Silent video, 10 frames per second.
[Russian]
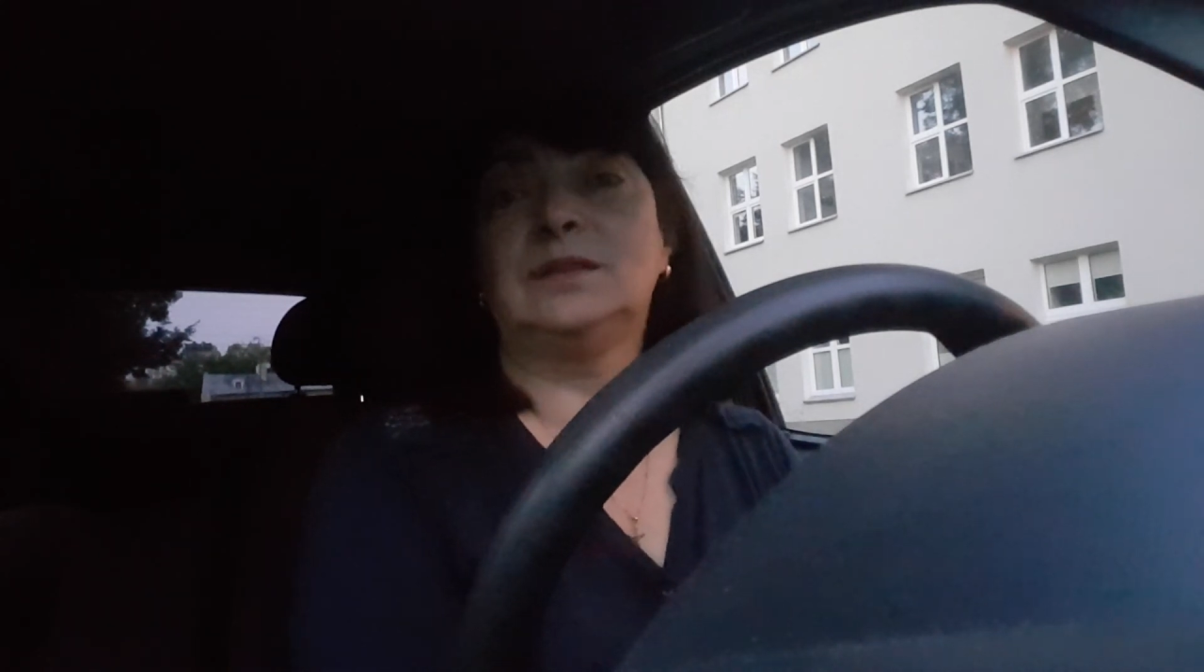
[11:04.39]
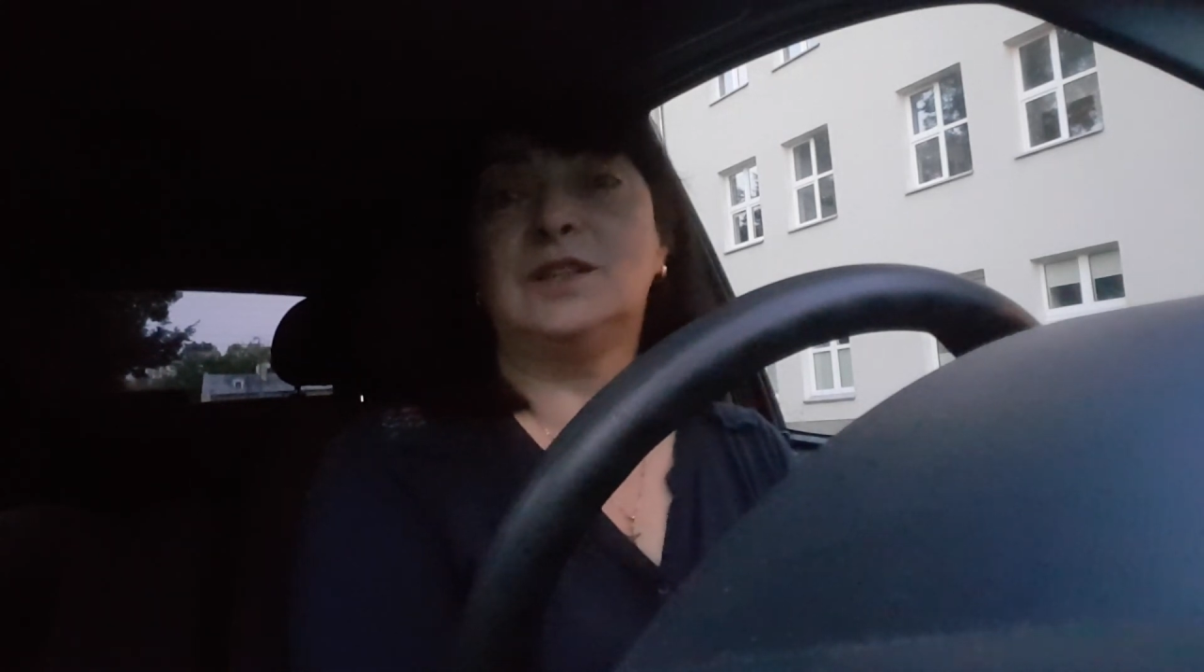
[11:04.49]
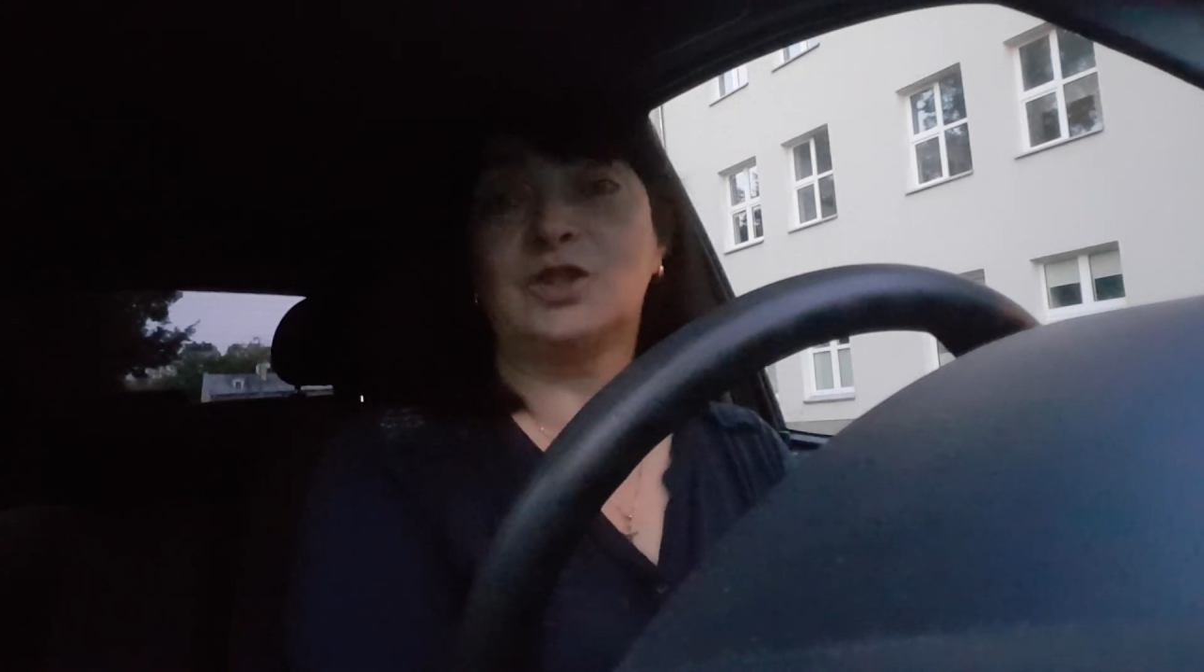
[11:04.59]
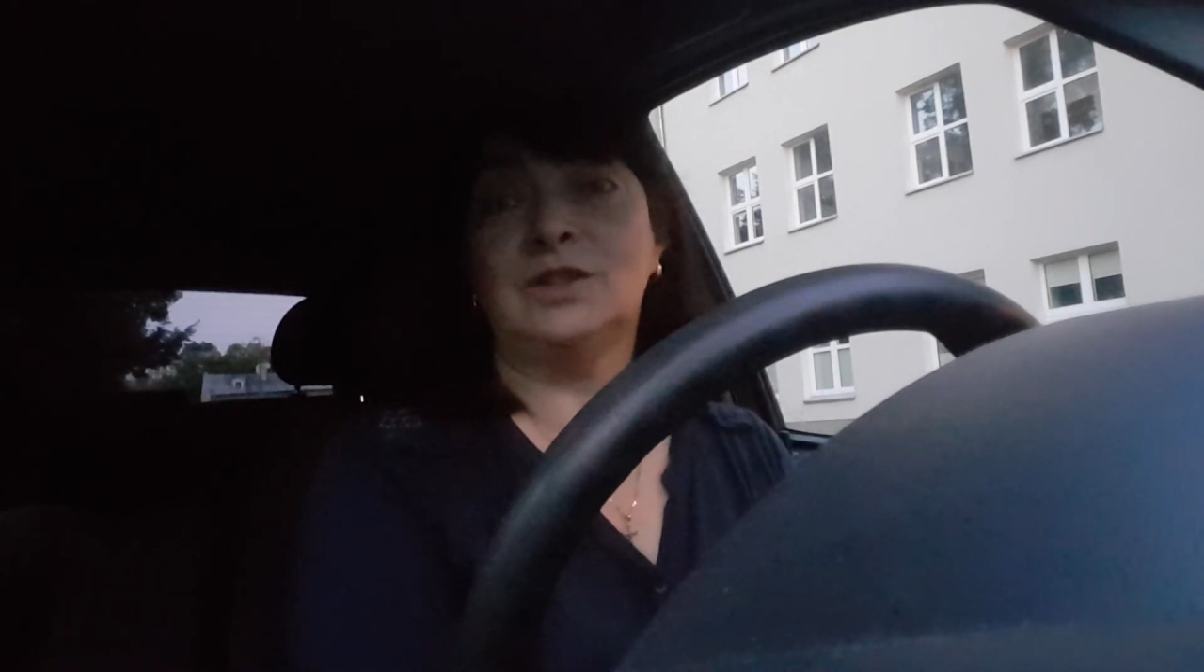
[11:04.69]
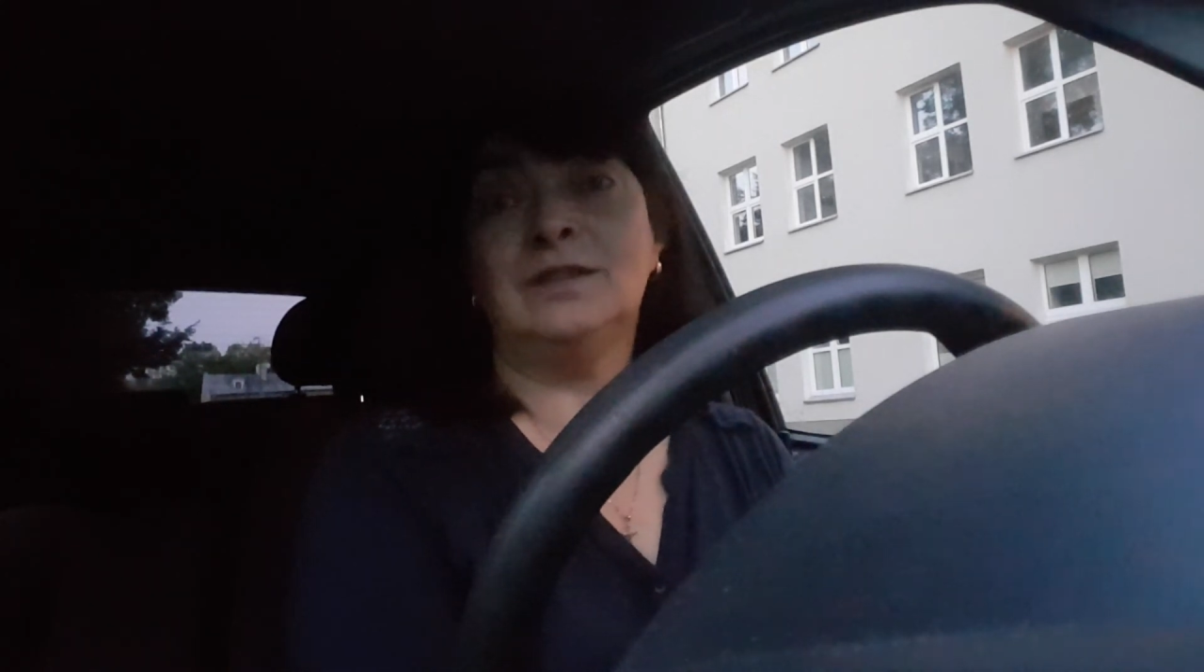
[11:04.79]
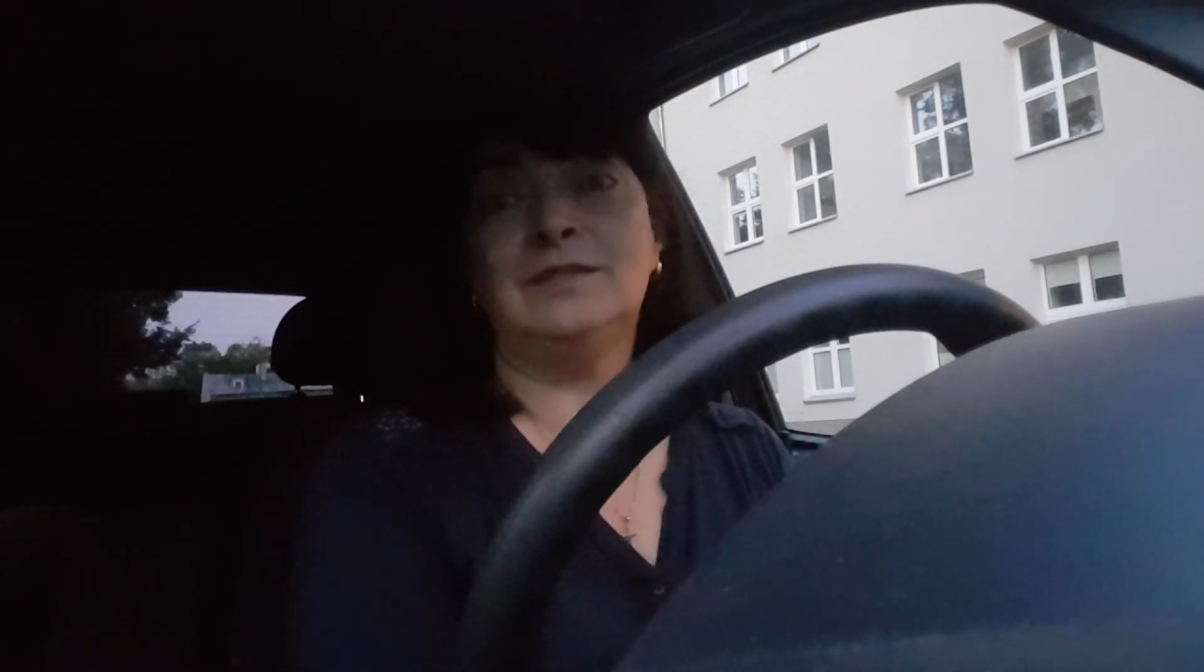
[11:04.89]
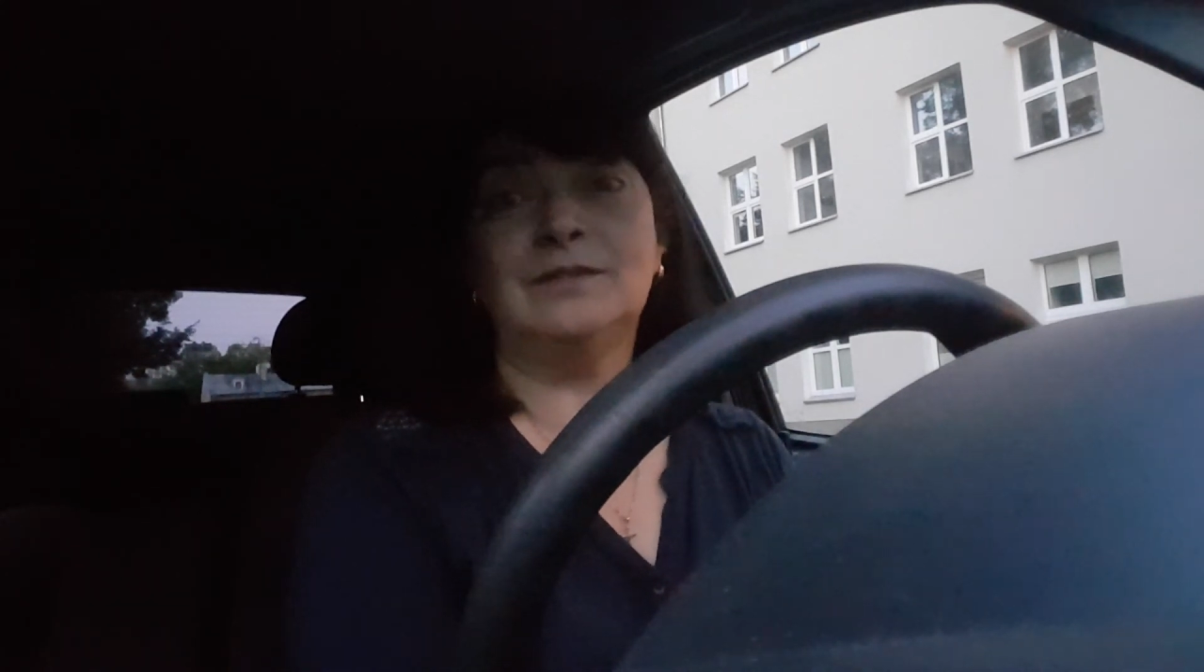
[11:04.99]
должны